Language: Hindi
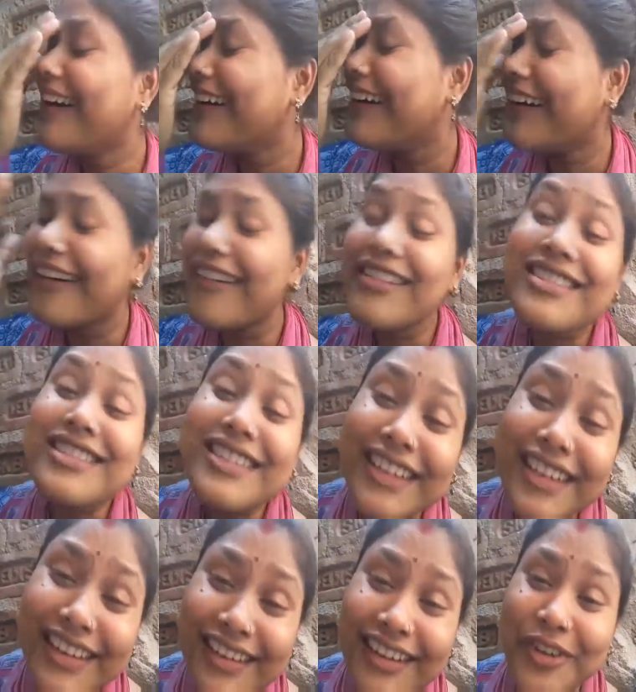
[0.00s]
आ,
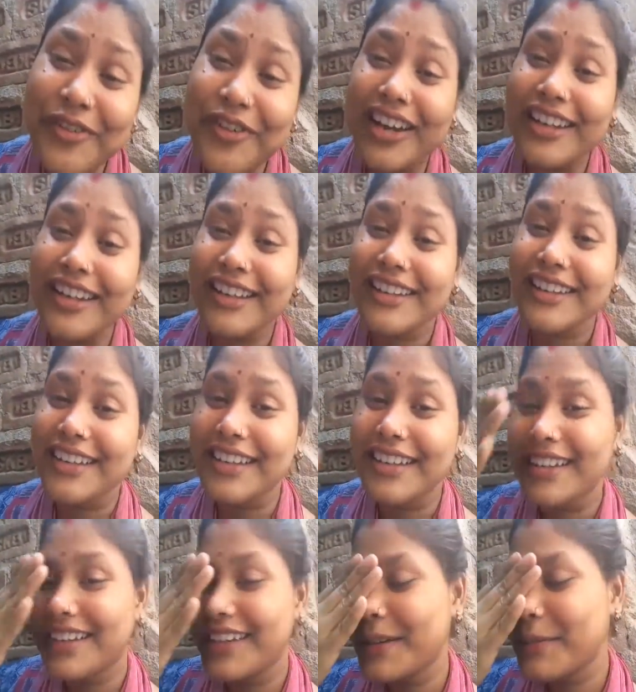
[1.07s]
सील करवाने के
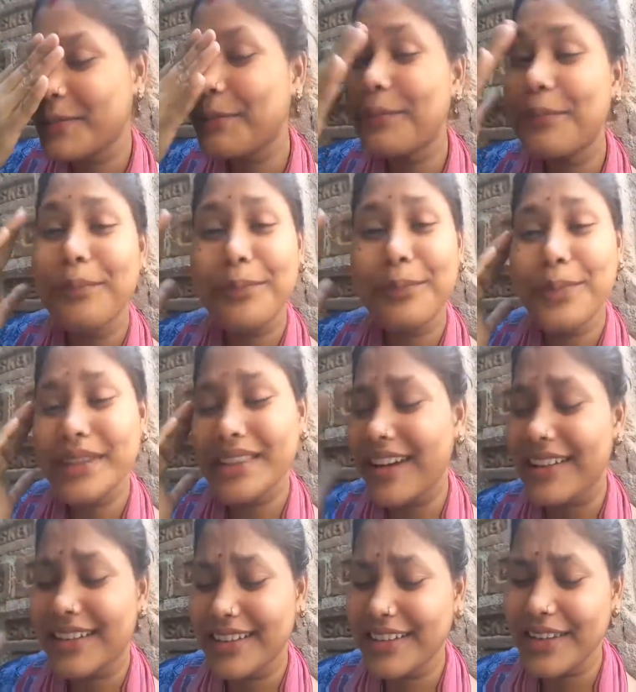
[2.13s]
लिए पता
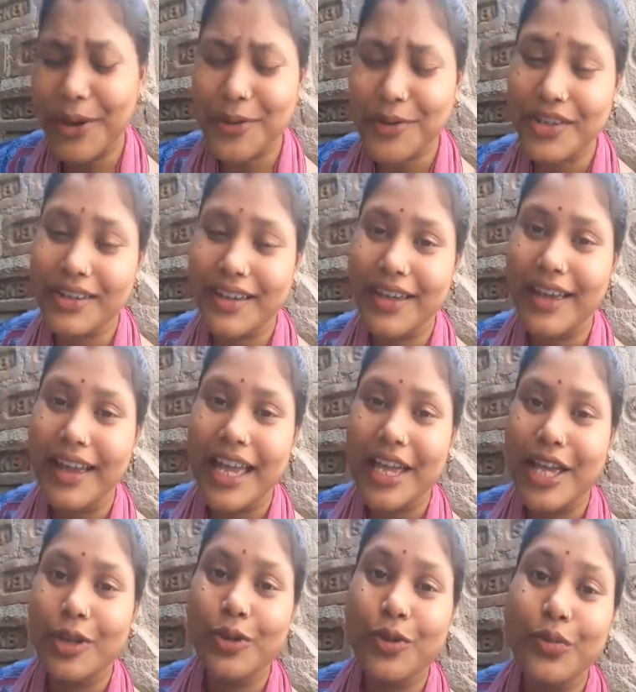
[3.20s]
नहीं क्या हो जाता है
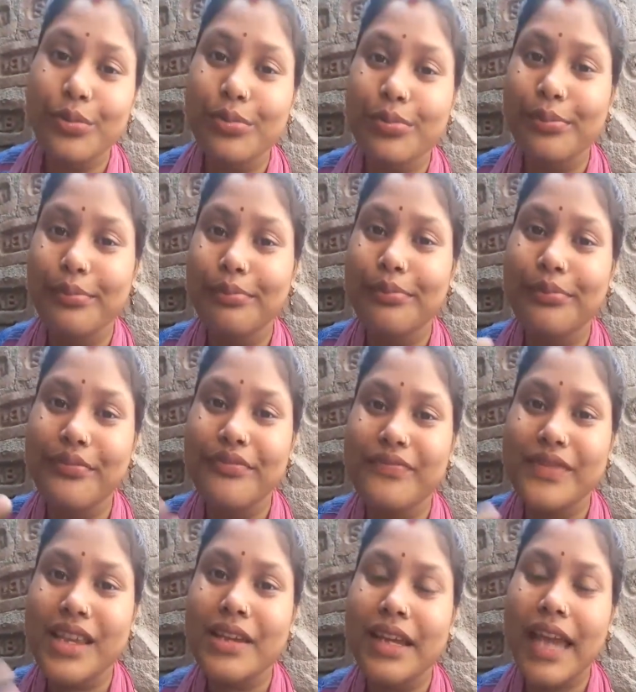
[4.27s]
ये तो
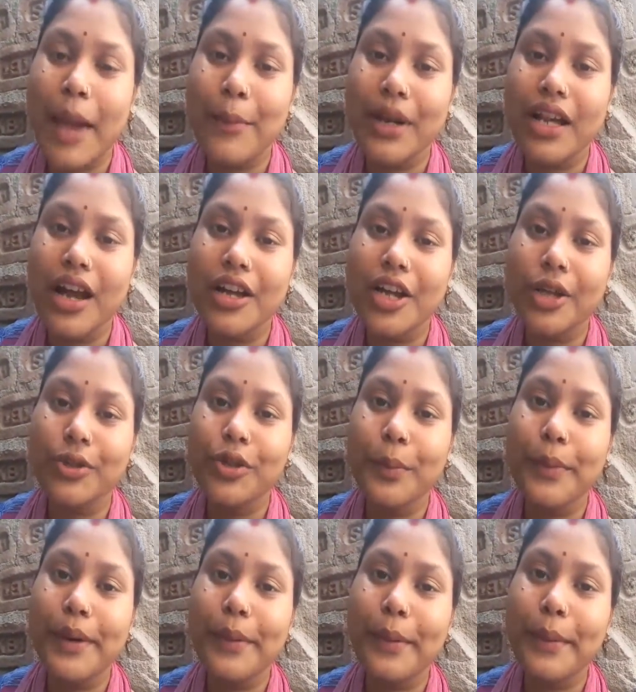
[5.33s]
कैमरे के आगे आते हैं
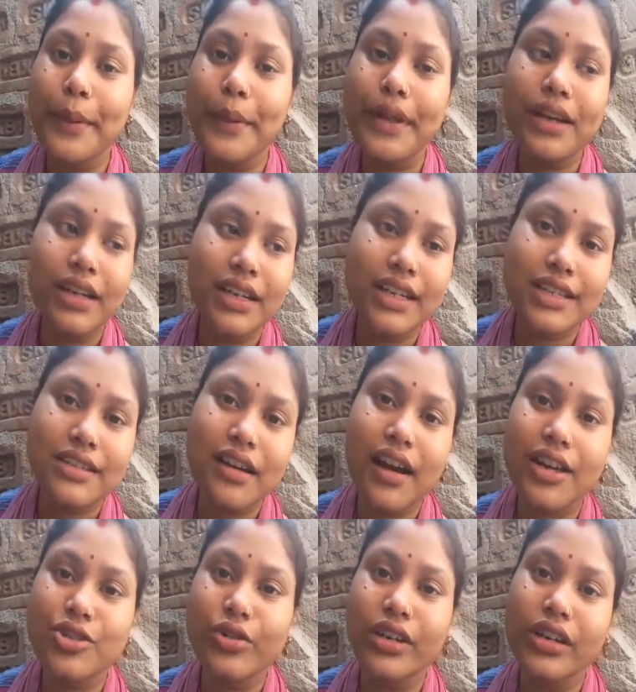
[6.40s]
बड़बड़ बड़बड़ करने की
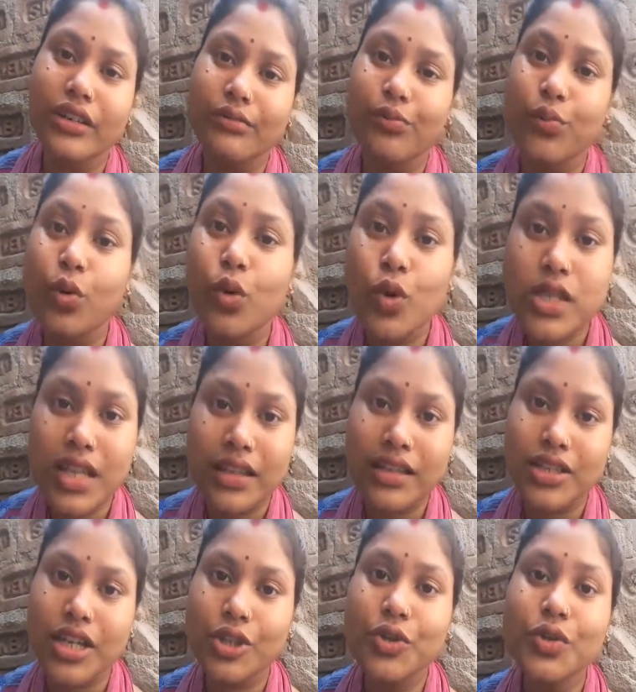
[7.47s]
जगह जो है ना भूल ज़्यादा
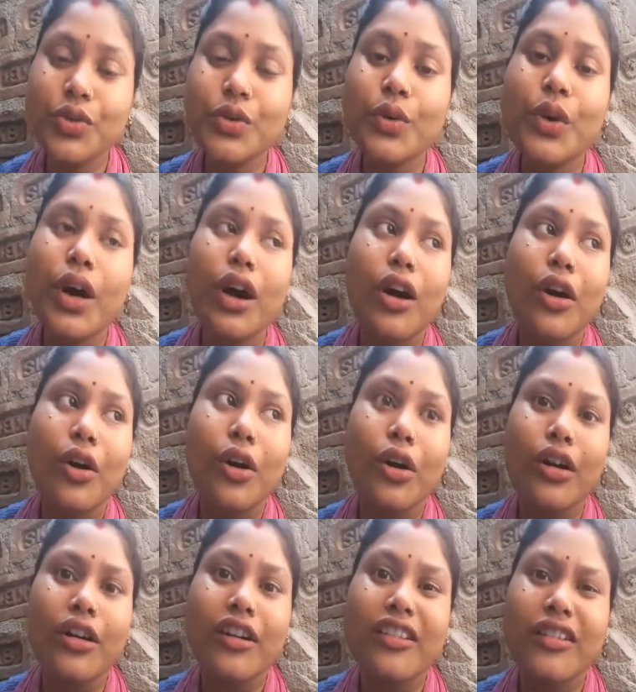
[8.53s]
जाती हूँ
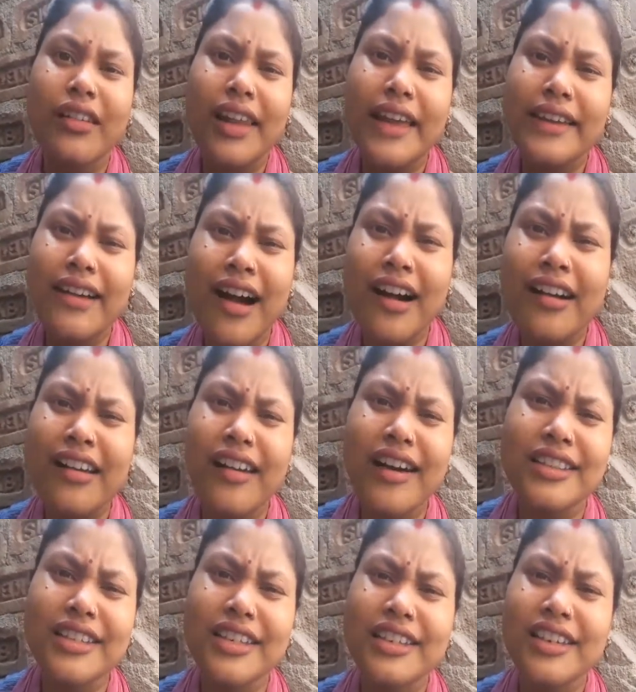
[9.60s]
और लाइक
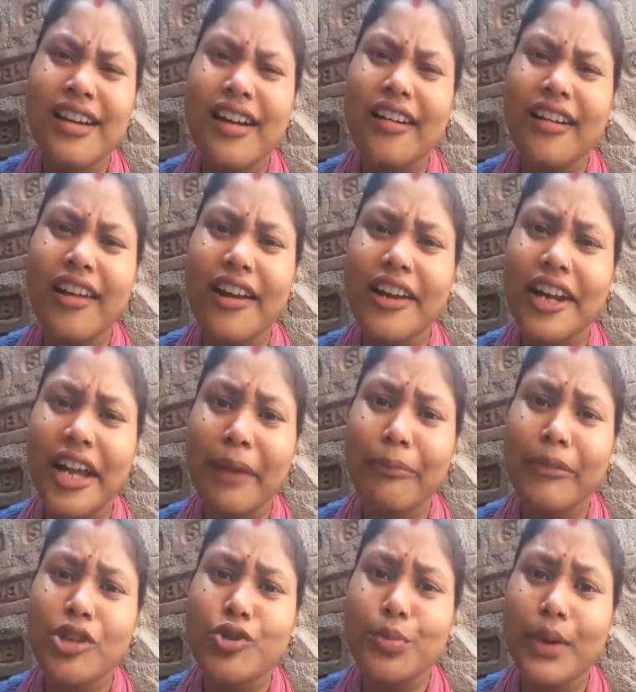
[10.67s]
हकलाते नहीं हकलाने टाइप
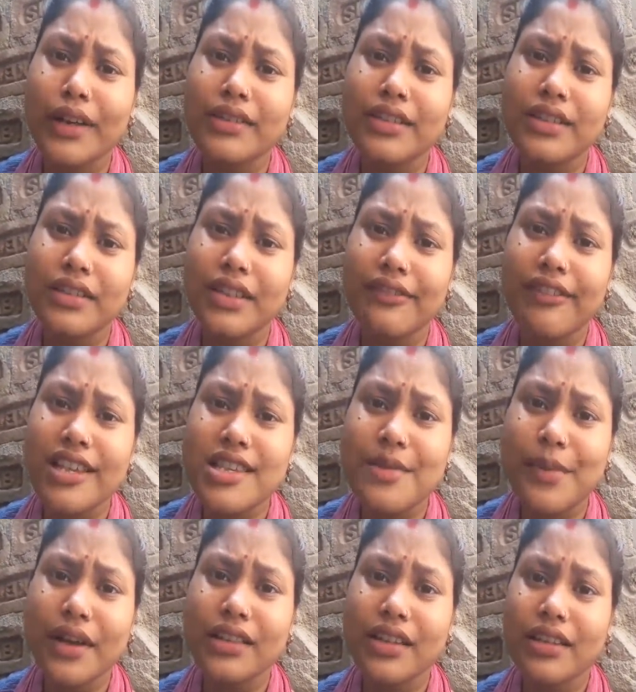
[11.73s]
में जो बात करते हैं वैसे
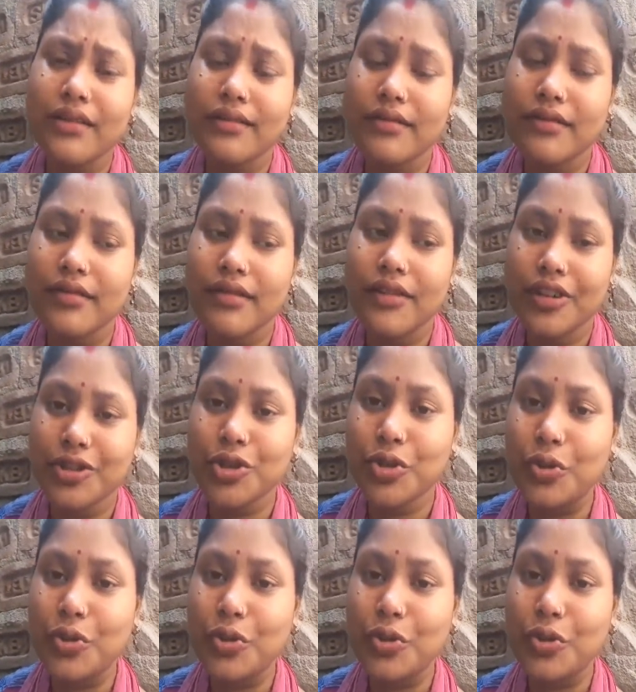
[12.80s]
बात करती